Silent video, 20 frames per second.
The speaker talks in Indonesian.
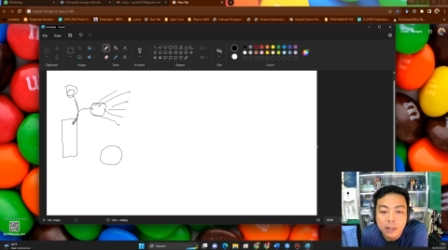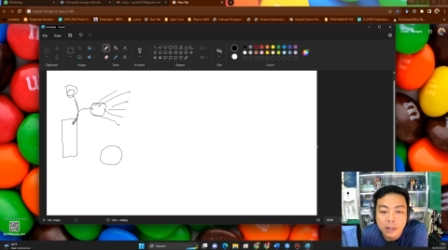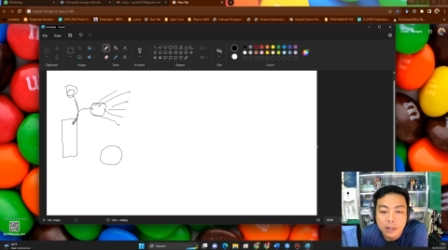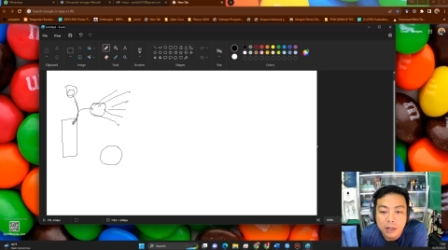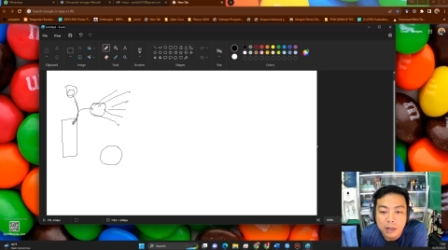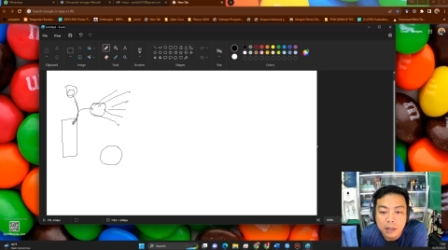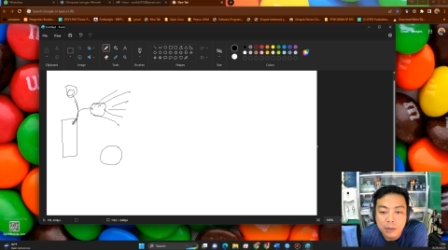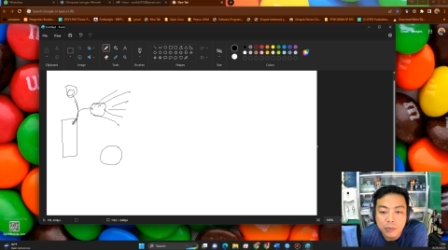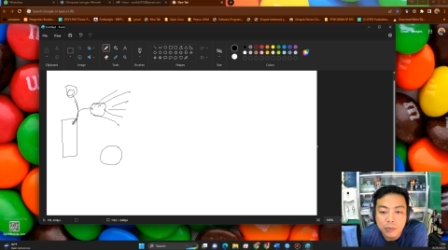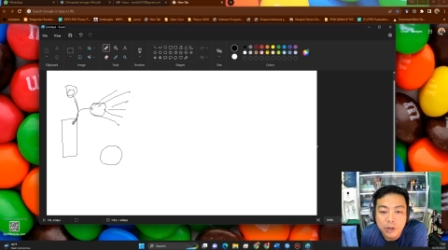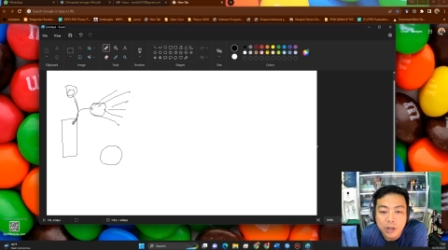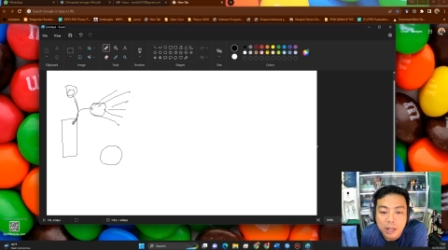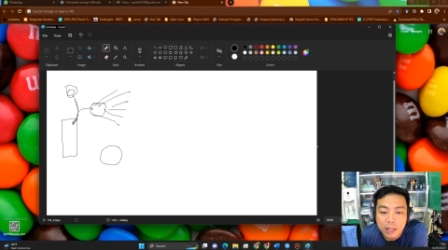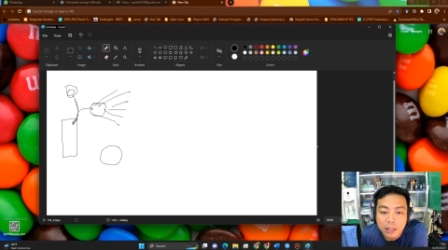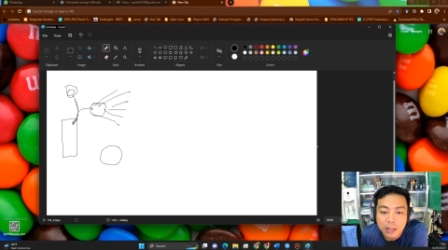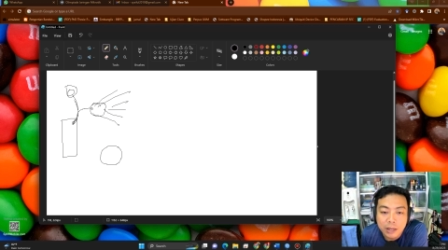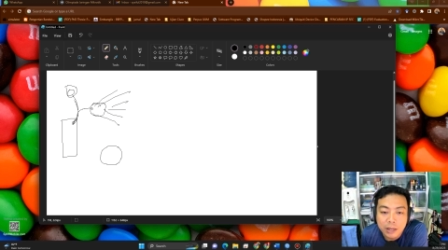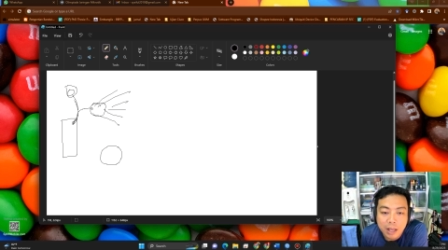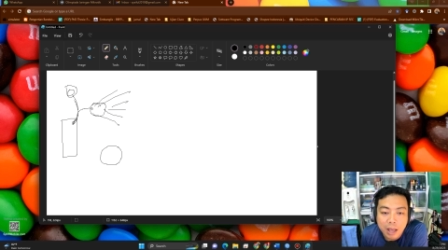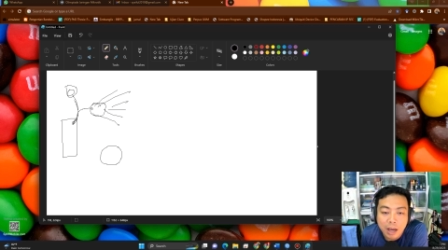dan kemudian
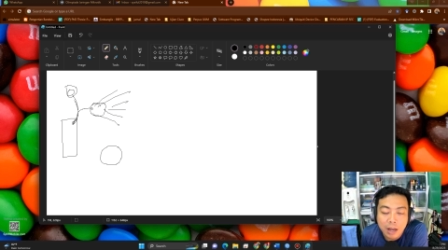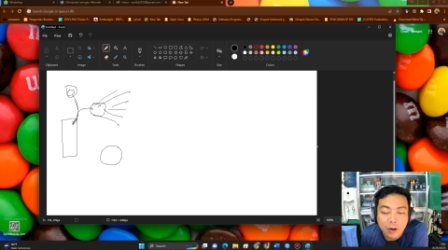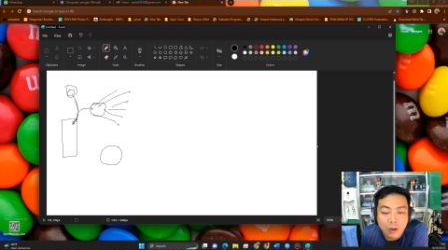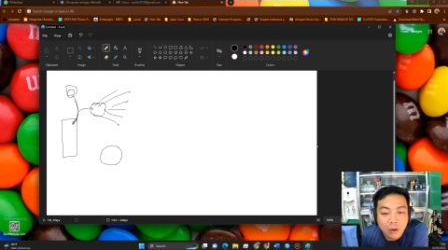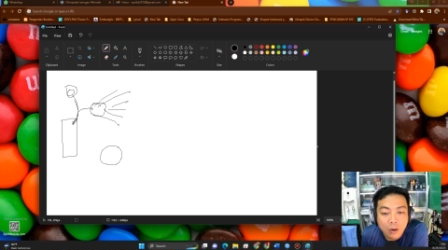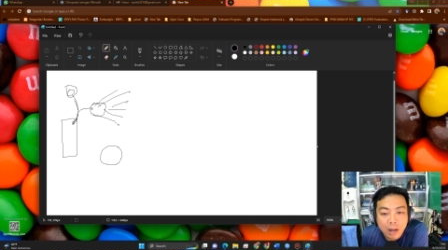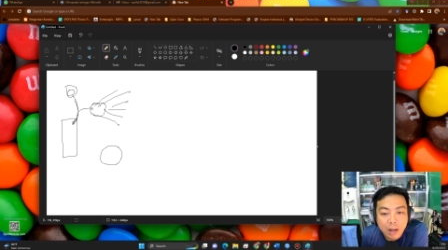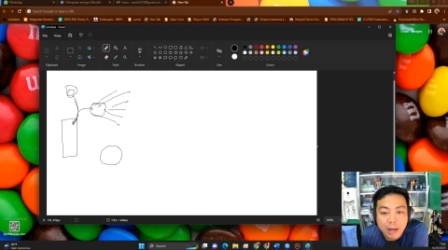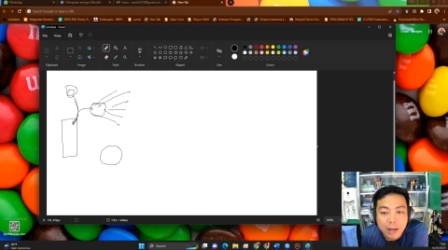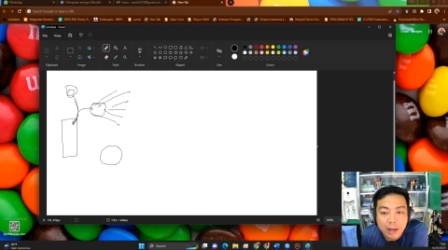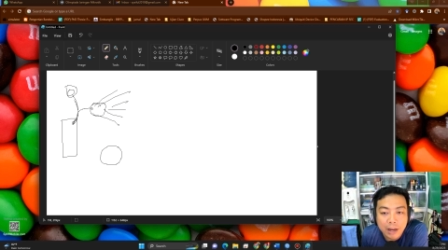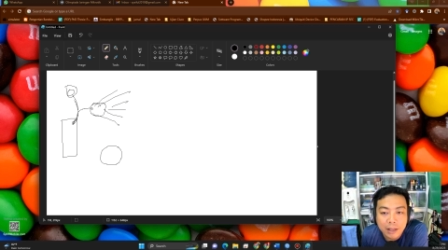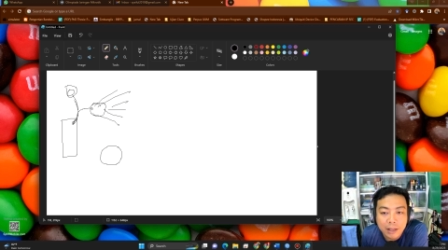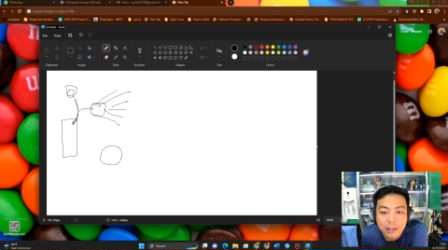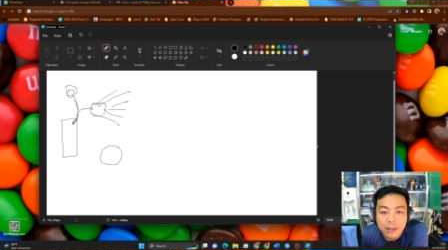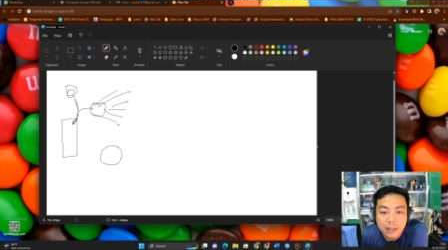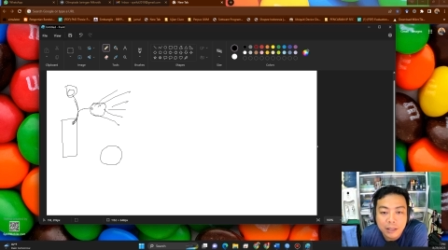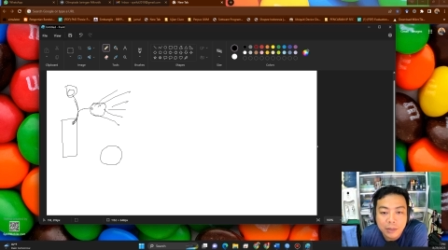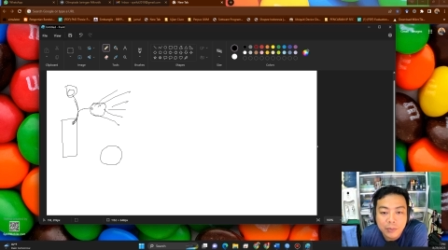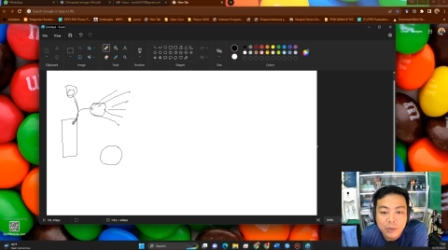nanti dia akan online ya.
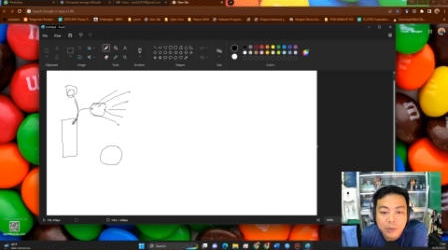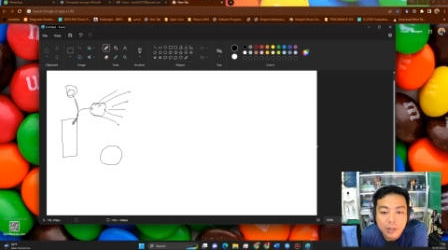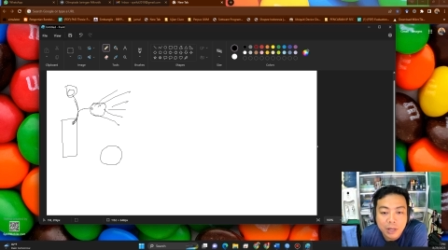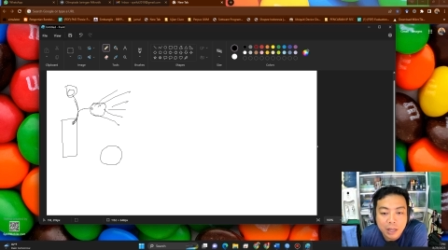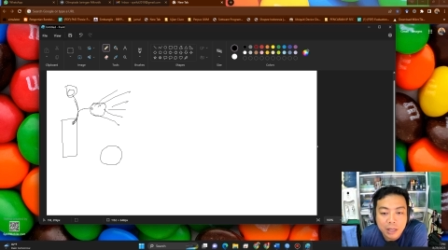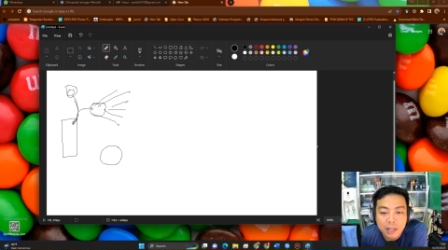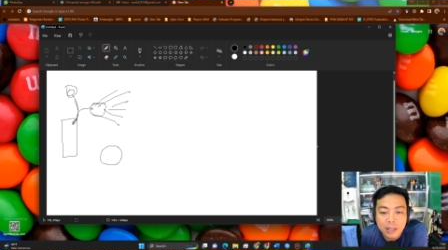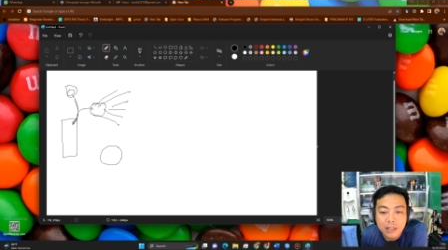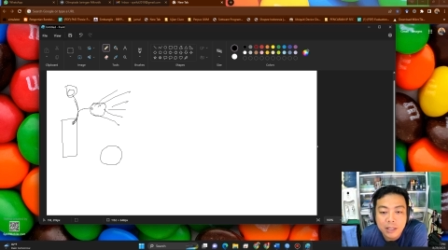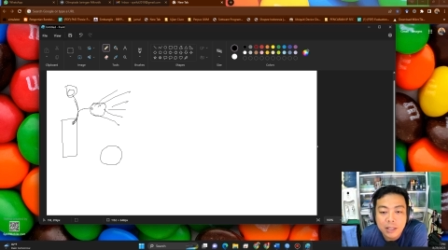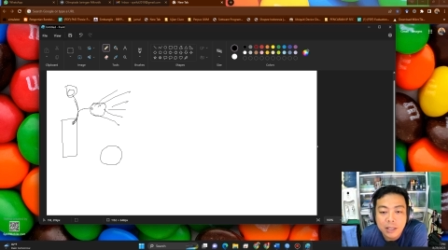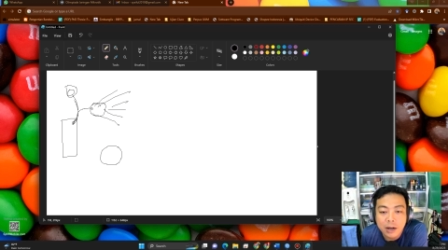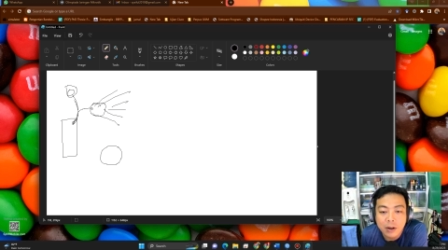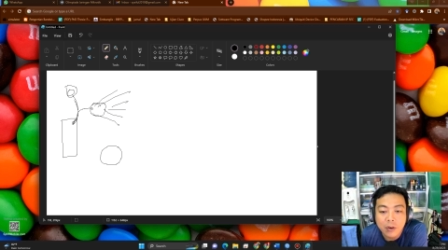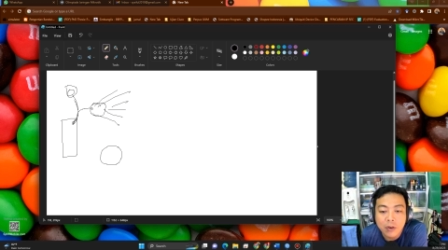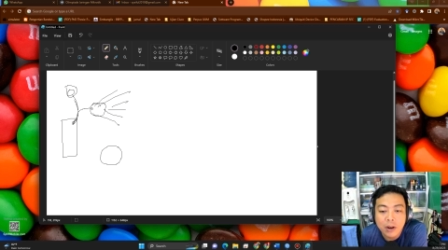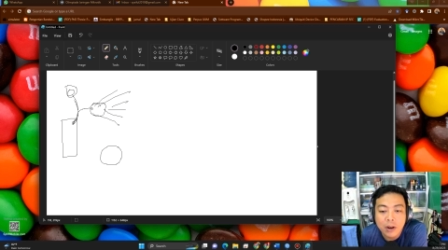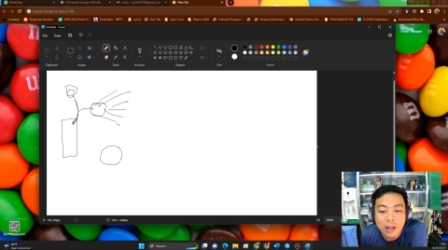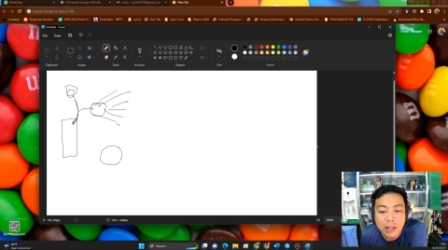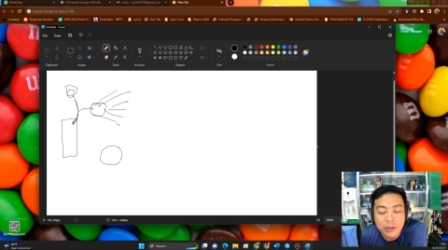Jadi kita bisa lihatnya secara
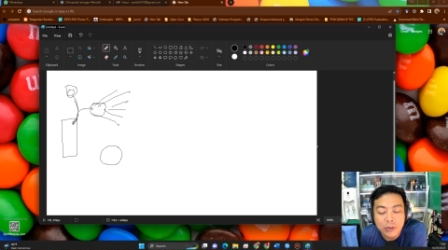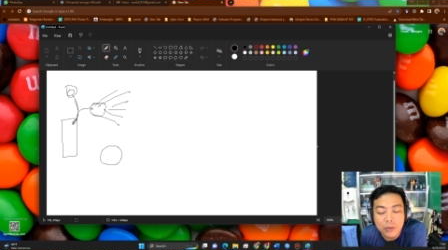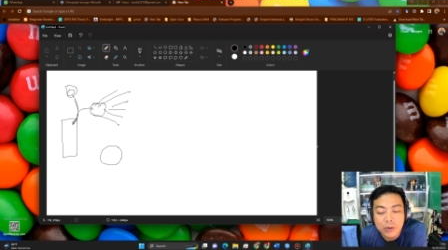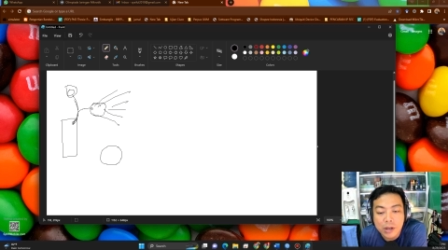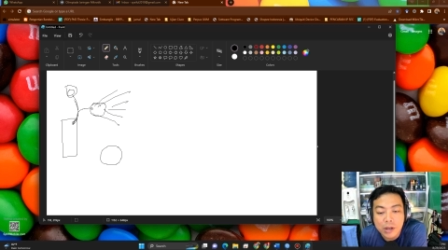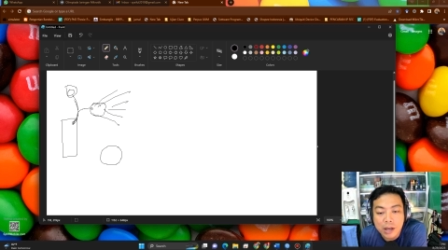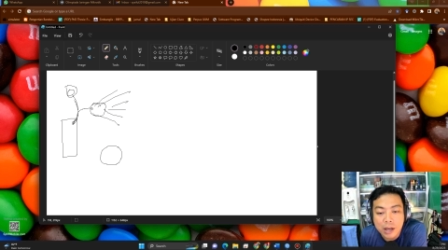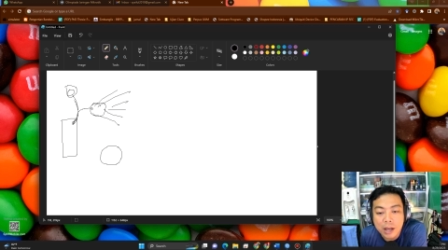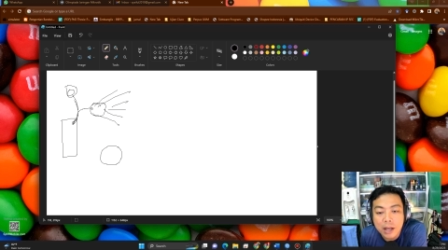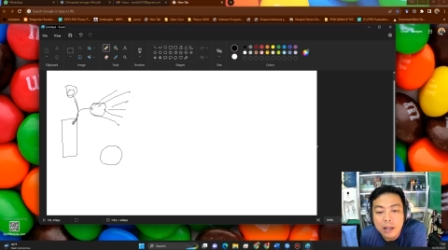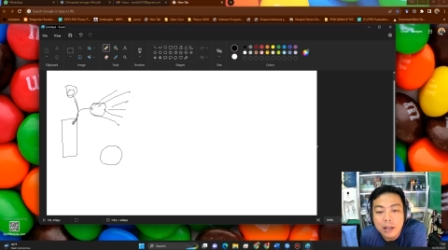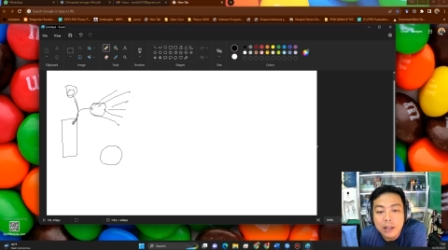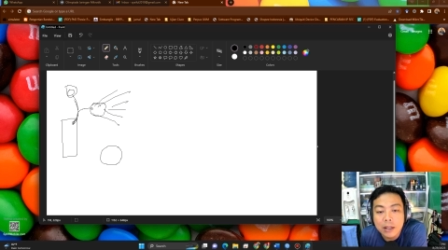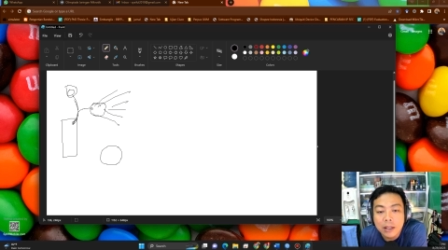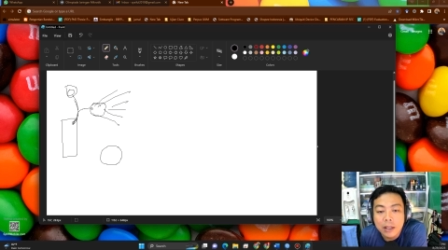online juga.